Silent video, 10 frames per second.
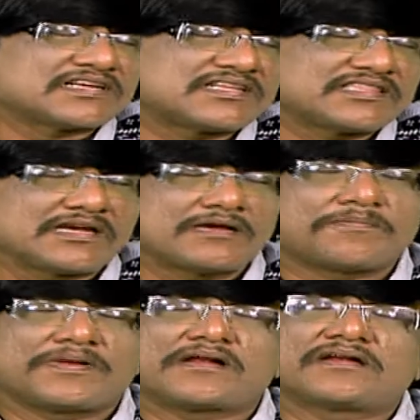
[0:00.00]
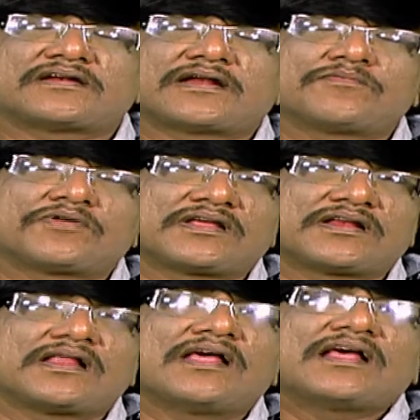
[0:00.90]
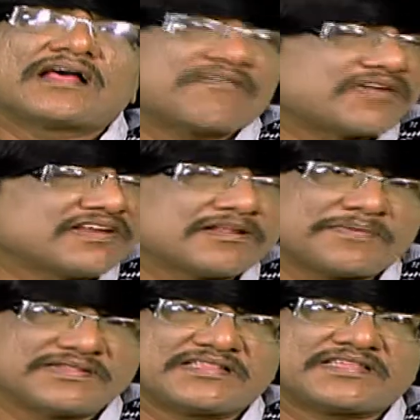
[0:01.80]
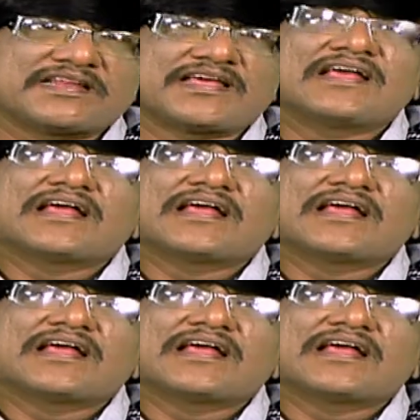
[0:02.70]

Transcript: சட்டத்தின் அடிப்படையிலான நடைமுறைகள் அவரை நிர்பந்தித்தன